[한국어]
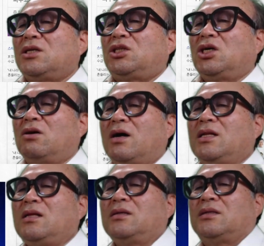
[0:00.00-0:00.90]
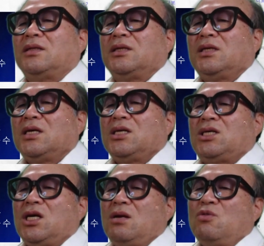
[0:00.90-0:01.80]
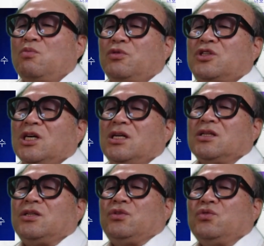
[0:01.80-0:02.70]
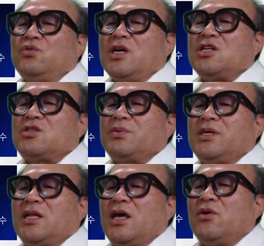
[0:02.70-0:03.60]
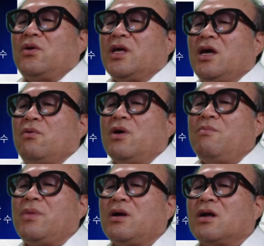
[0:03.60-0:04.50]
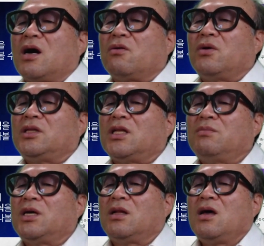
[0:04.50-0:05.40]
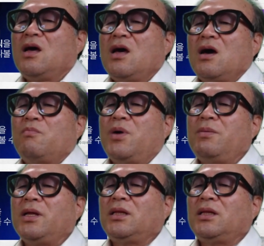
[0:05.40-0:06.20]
청와대든 실무부처이든 USB 내용의 원본을 갖고 있다면 법에